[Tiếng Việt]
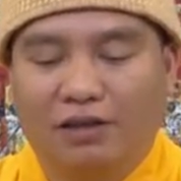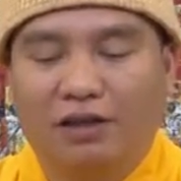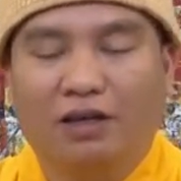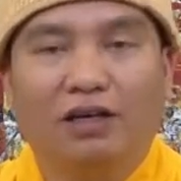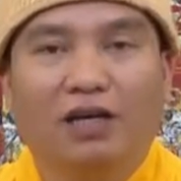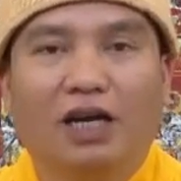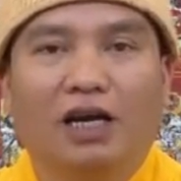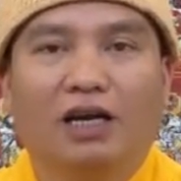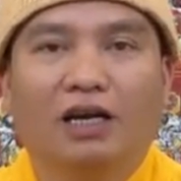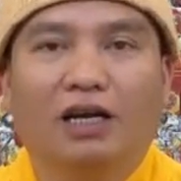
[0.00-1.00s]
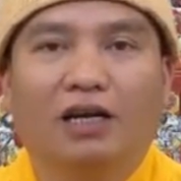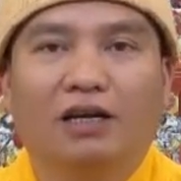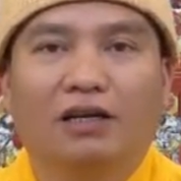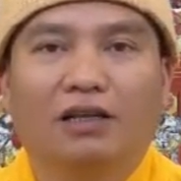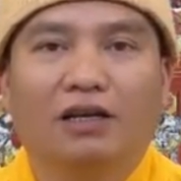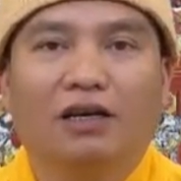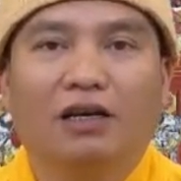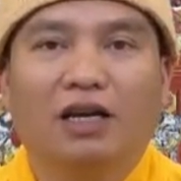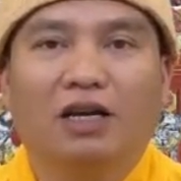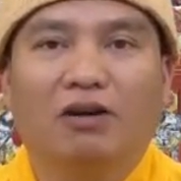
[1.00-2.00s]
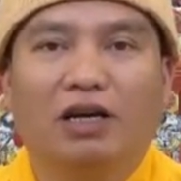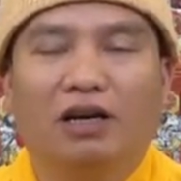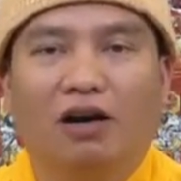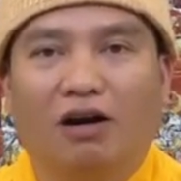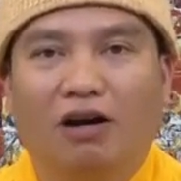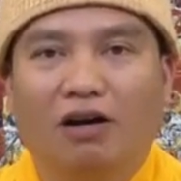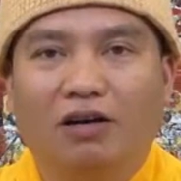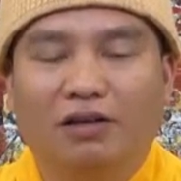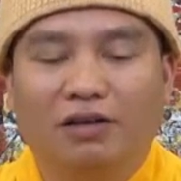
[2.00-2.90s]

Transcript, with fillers: từng à, tấc đất ngọn cỏ